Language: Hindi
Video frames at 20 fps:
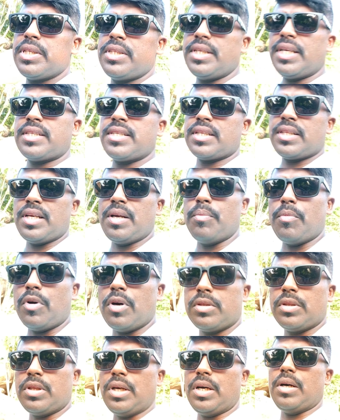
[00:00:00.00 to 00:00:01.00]
मेरे पीछे देख सकते हैं
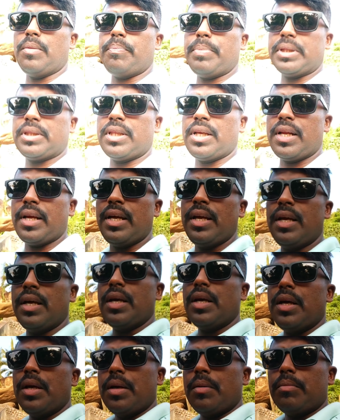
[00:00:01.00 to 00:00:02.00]
बहुत पत्थर है
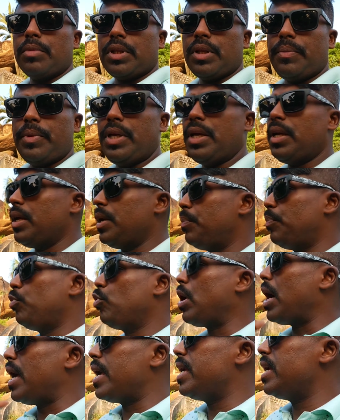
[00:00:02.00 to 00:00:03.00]
मतलब ये,
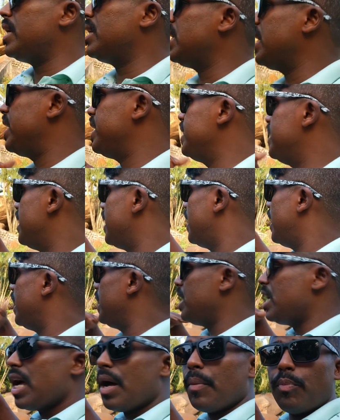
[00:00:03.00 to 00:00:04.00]
पूरा ये, ये
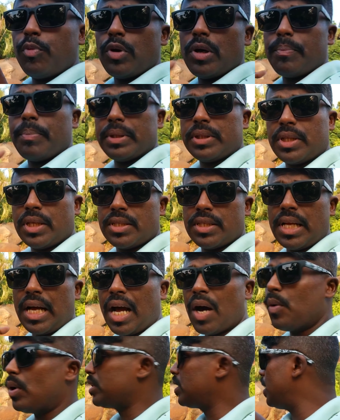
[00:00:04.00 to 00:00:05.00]
एरिया पूरा पत्थर से
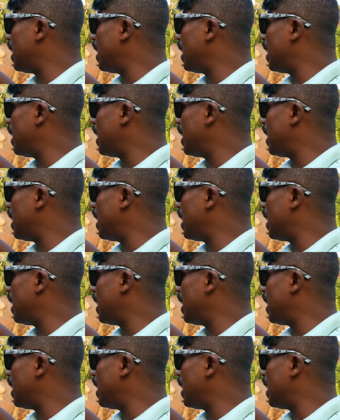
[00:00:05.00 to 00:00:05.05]
ढका